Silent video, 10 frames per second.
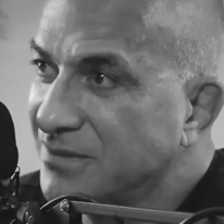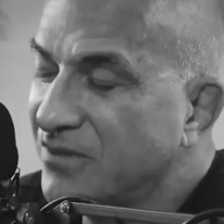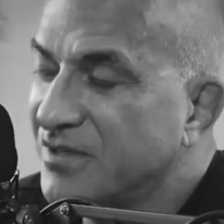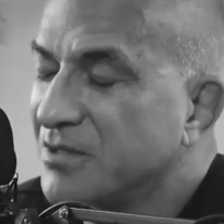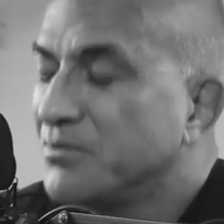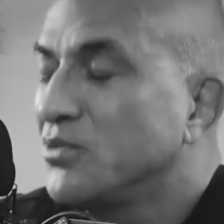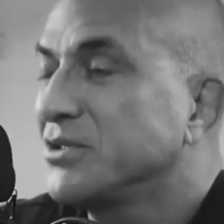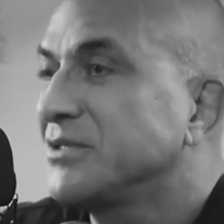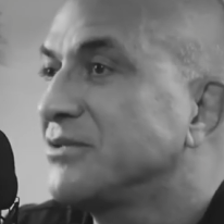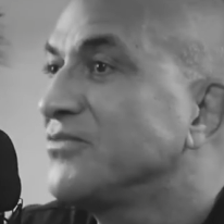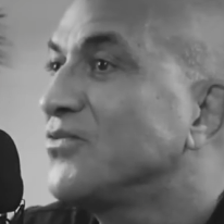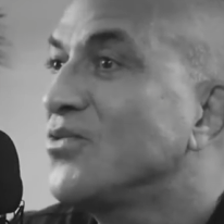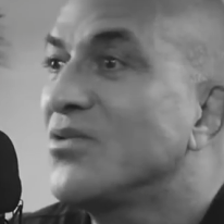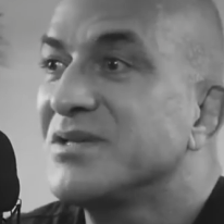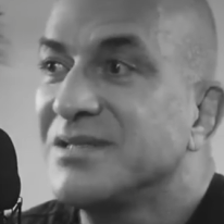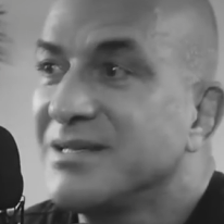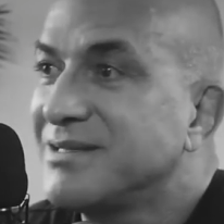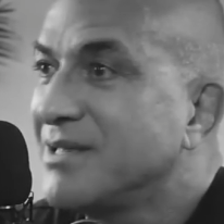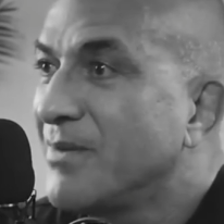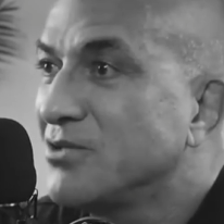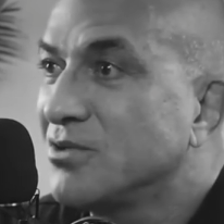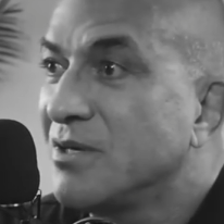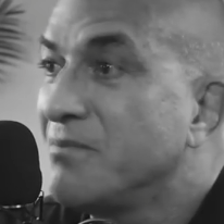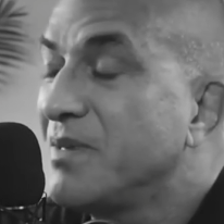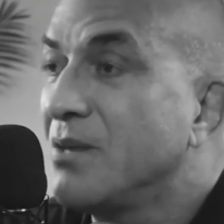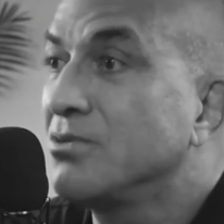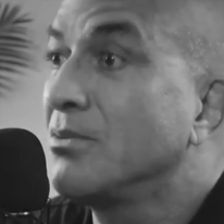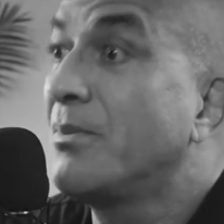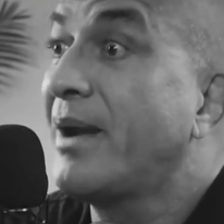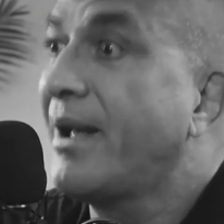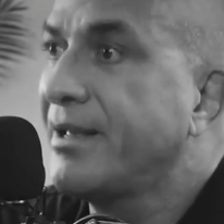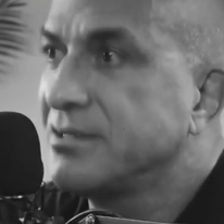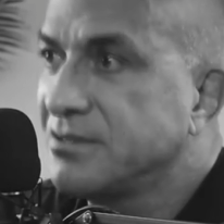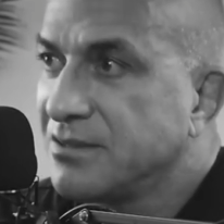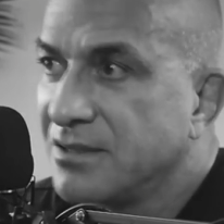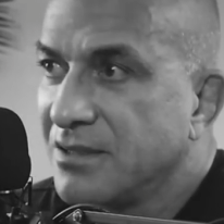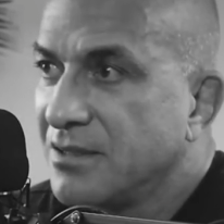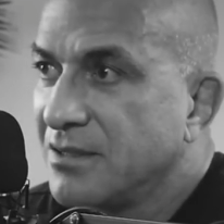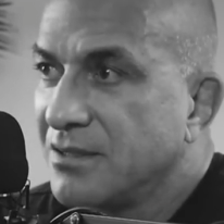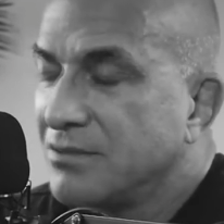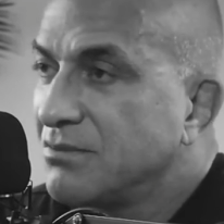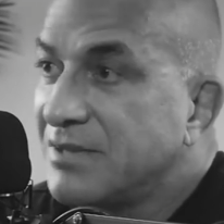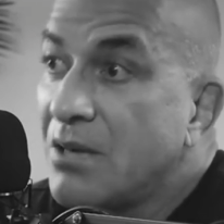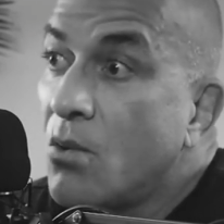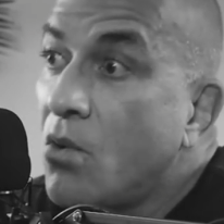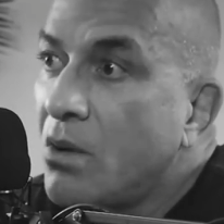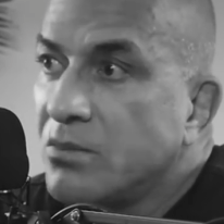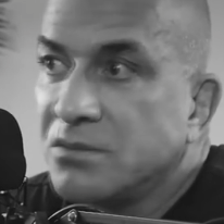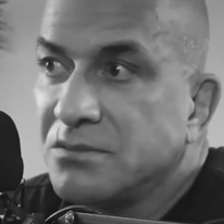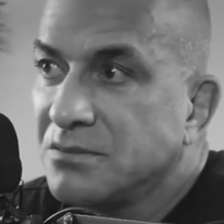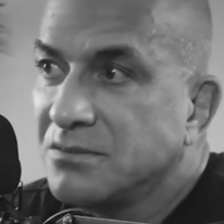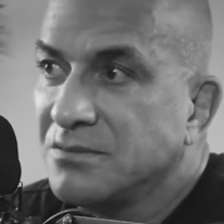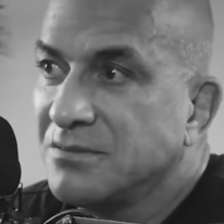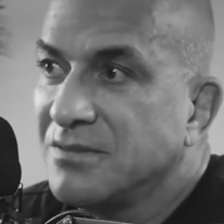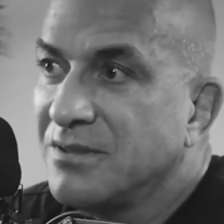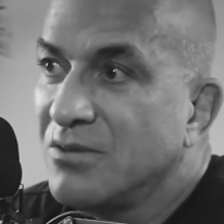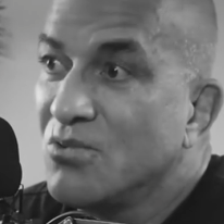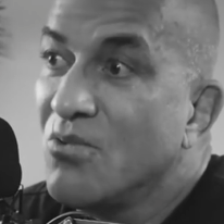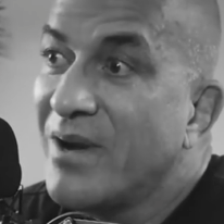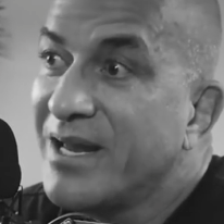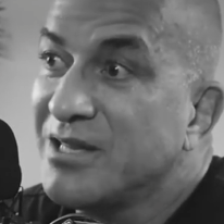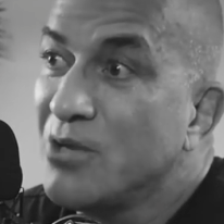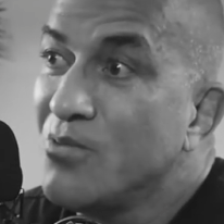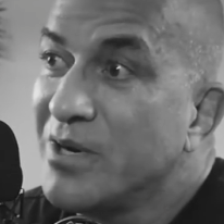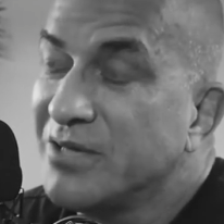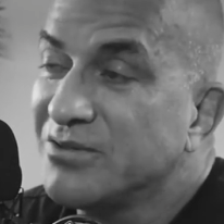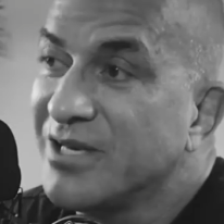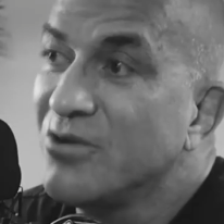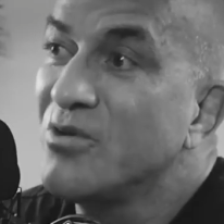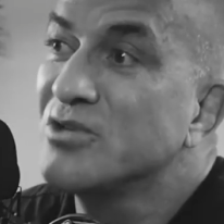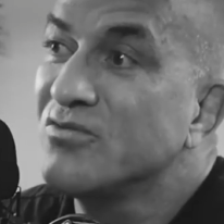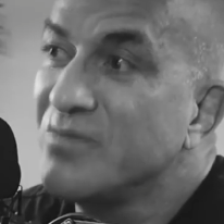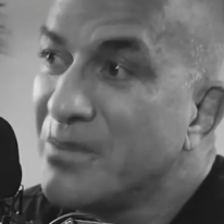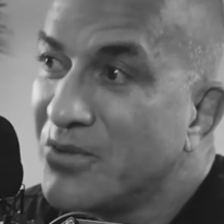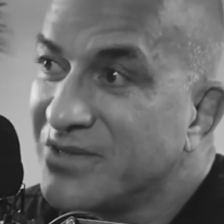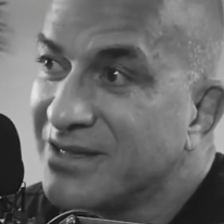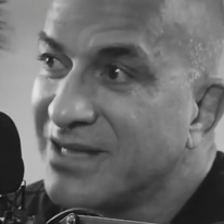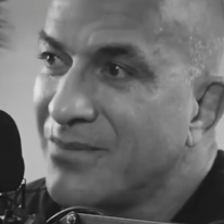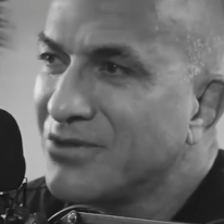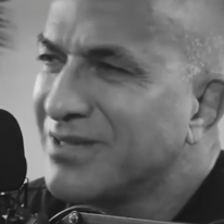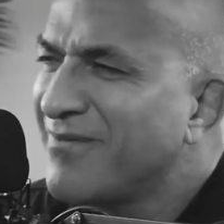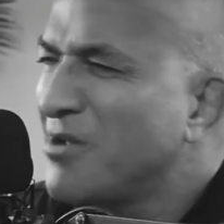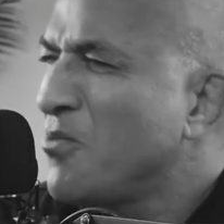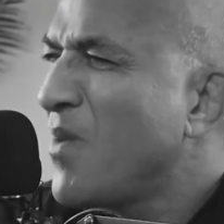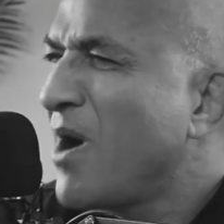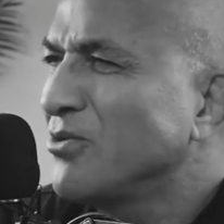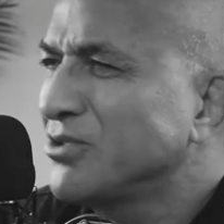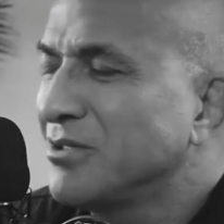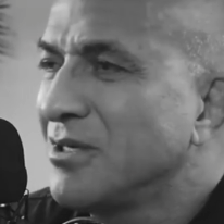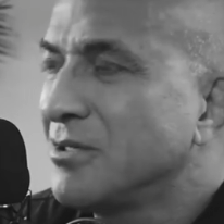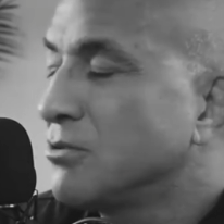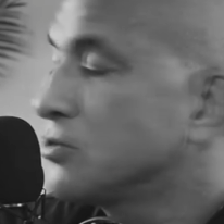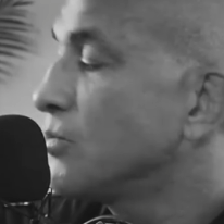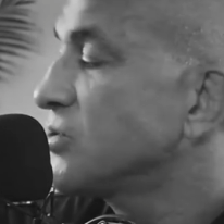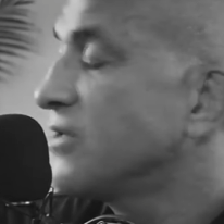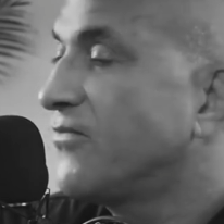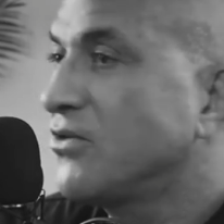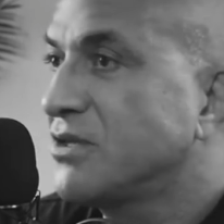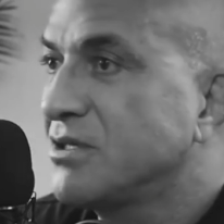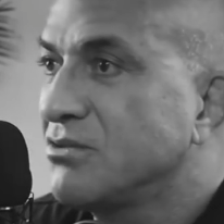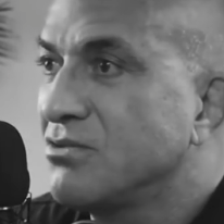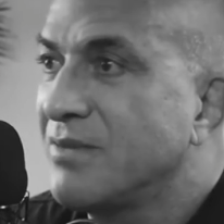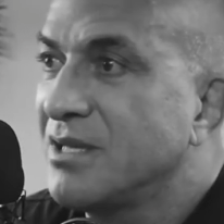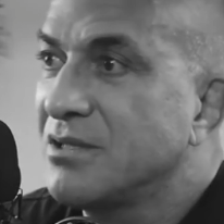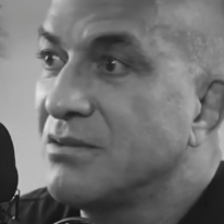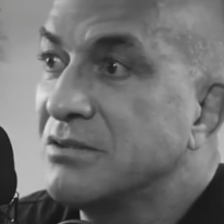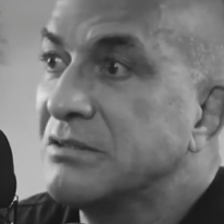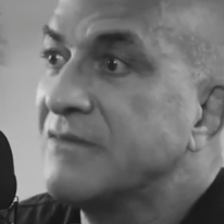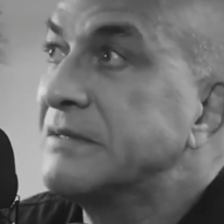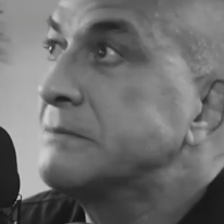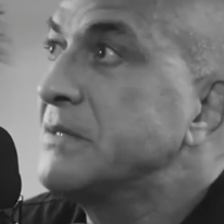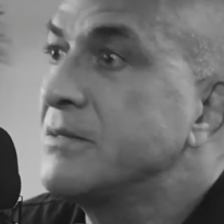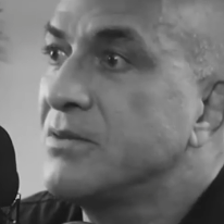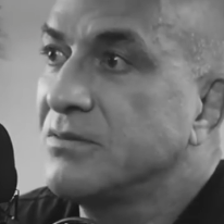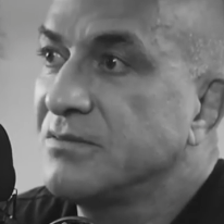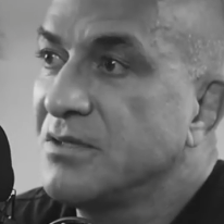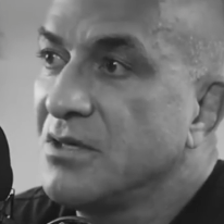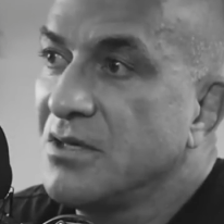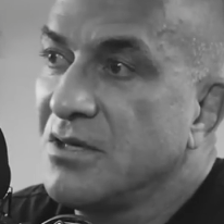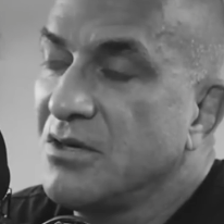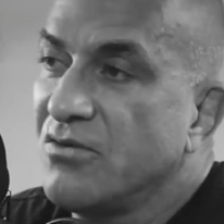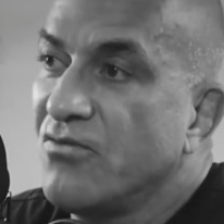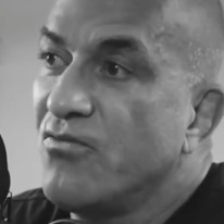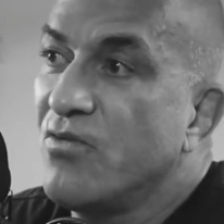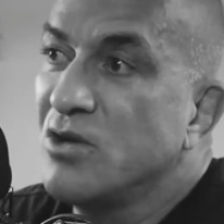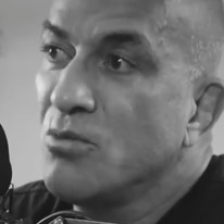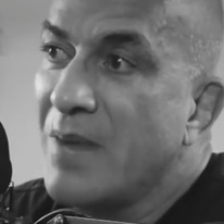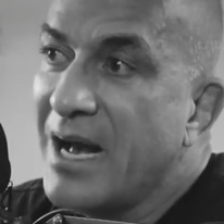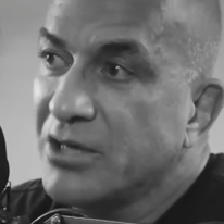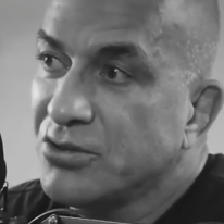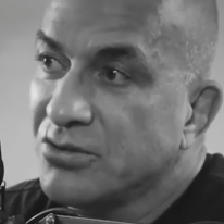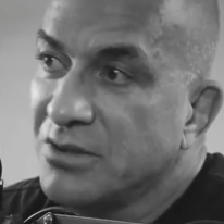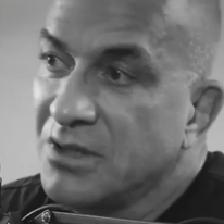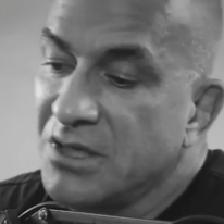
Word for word: Eu falei assim, poxa, eu não vou conseguir ser mais o campeão do Pride. Não tem como. Eu com 41 anos, aí eu resolvi me aposentar, mas eu tava no auge. Se eu te mostro a foto aqui, eu de 41 anos, eu tava, meu irmão, voando baixo.